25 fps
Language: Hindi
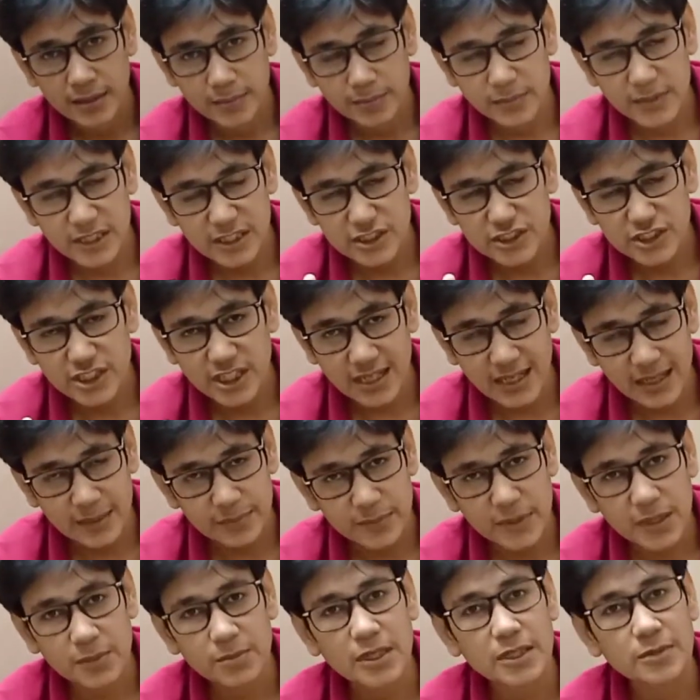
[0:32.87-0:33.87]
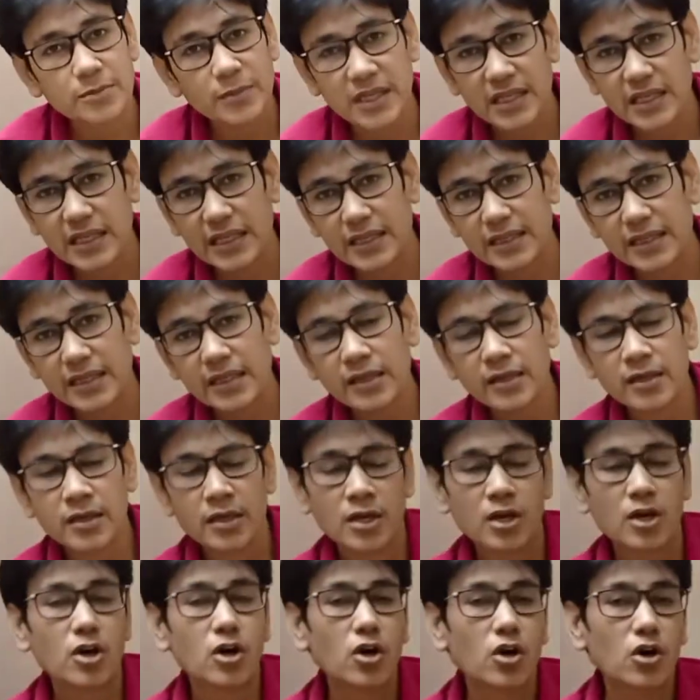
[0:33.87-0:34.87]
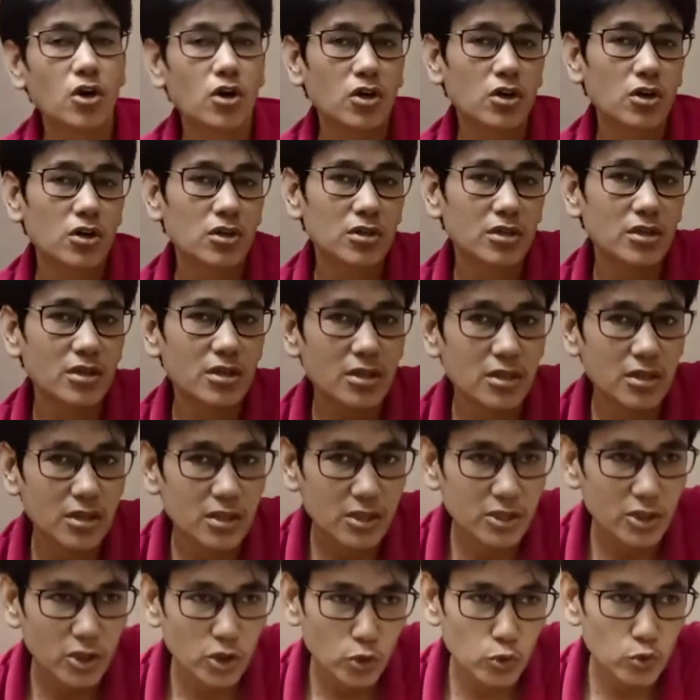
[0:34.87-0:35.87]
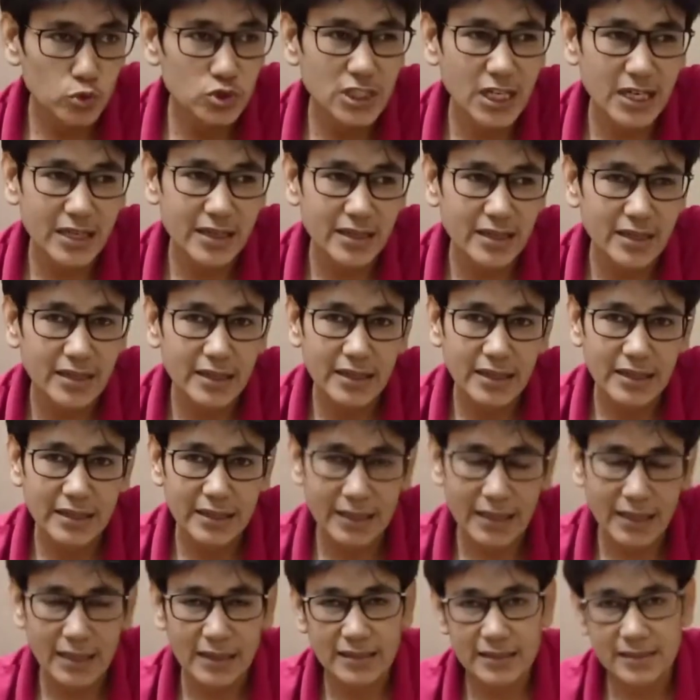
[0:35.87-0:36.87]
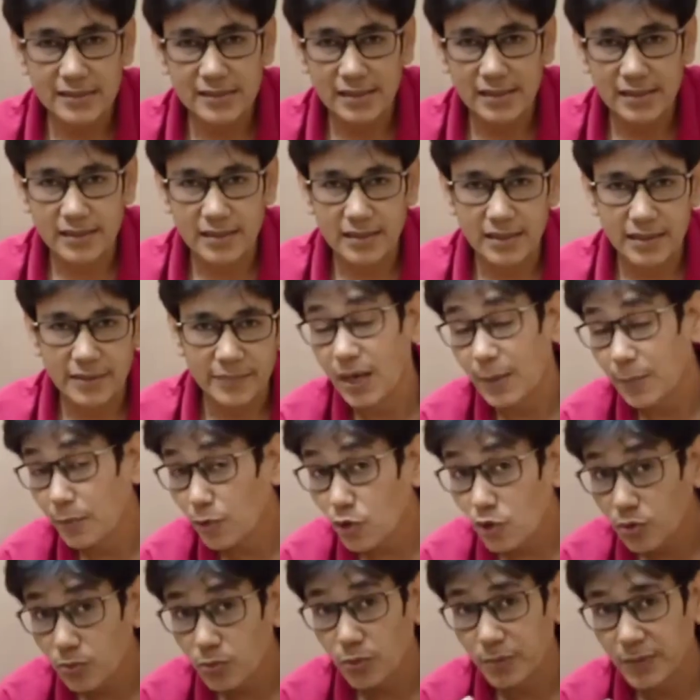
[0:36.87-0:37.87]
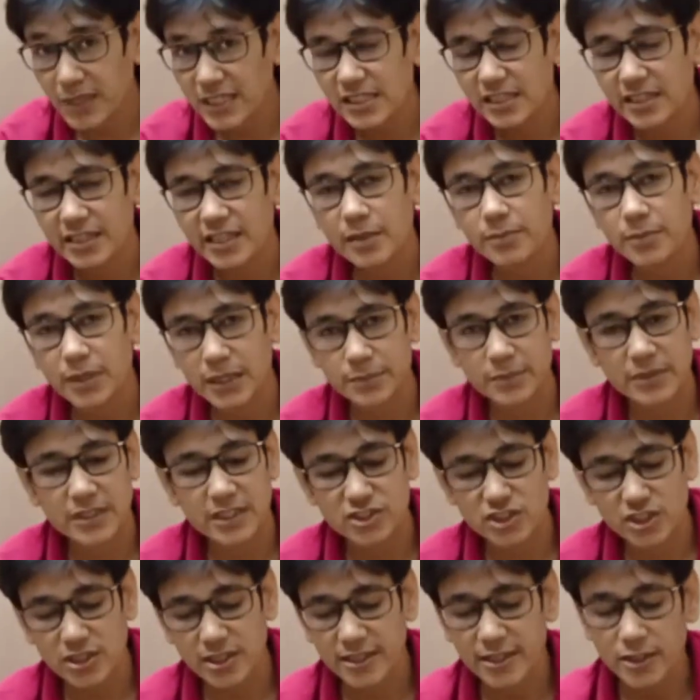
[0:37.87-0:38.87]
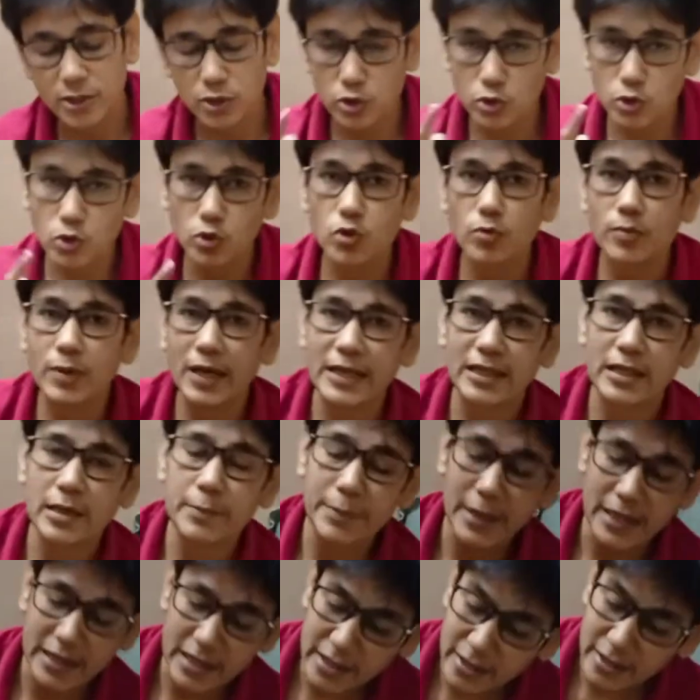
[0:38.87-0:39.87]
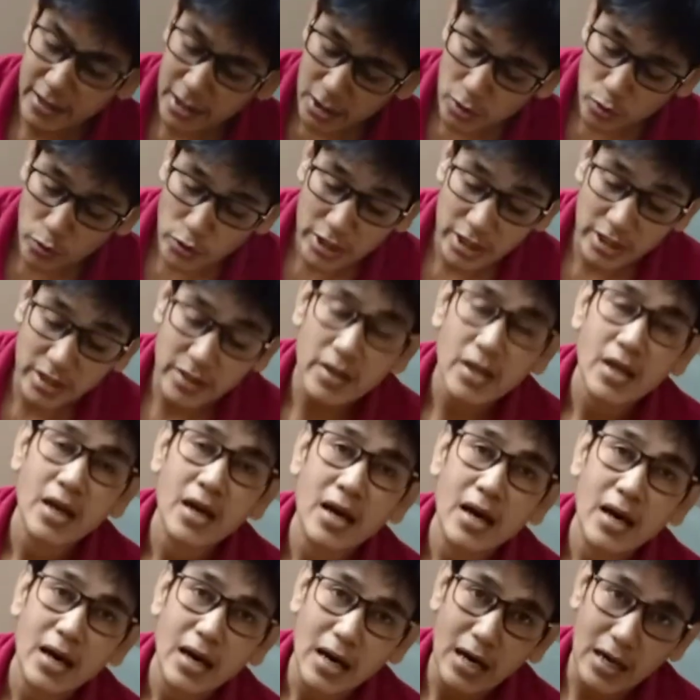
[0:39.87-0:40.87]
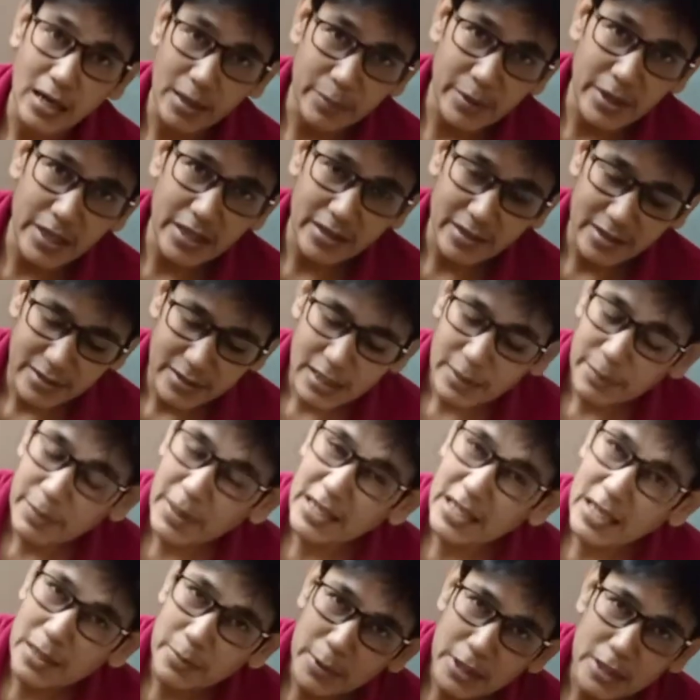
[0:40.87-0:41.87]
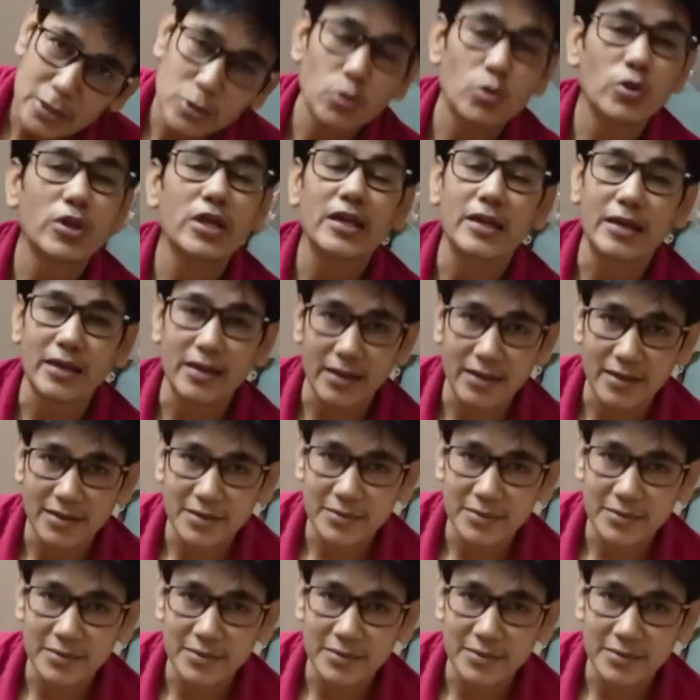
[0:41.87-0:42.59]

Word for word: मनीषा अहमदाबाद में ही रहेगी और क्यों जा रहा है क्या रीज़न है वो आपको मुंबई जाने के बाद पता चलेगा तो भाई की पैकिंग डन हुई है अभी ये पैकिंग भी अधूरी है